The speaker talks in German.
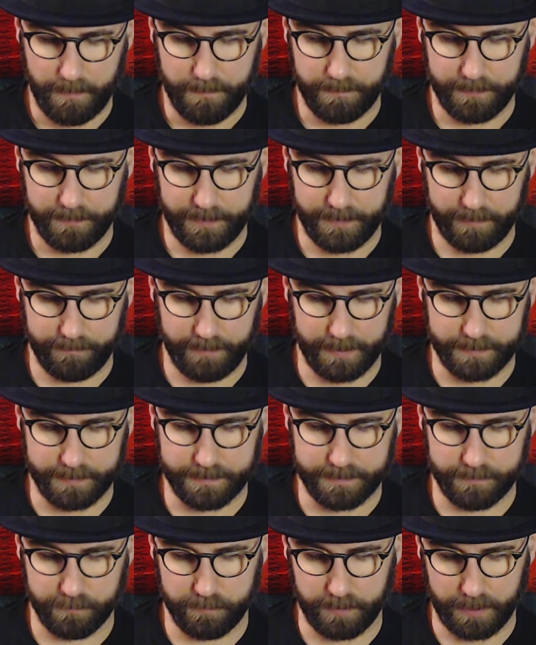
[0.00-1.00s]
Dann wäre es
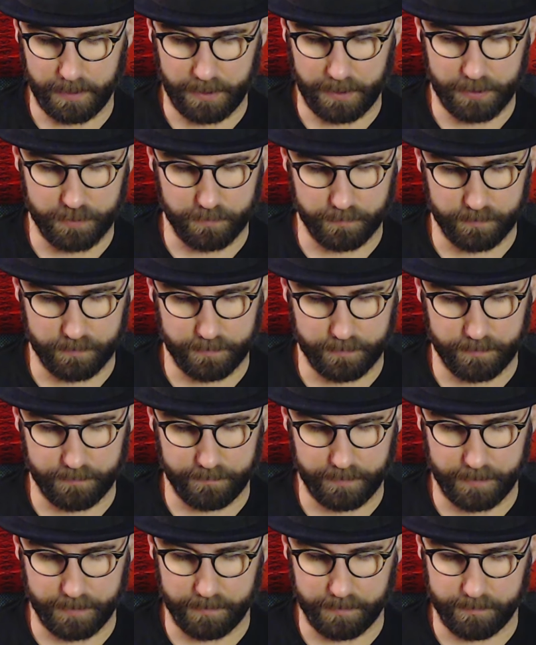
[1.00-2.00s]
eine Überraschung irgendwie,
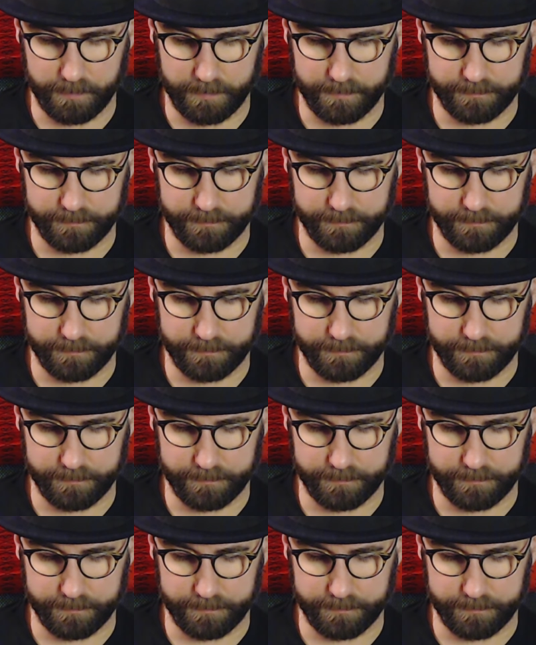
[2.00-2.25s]
aber...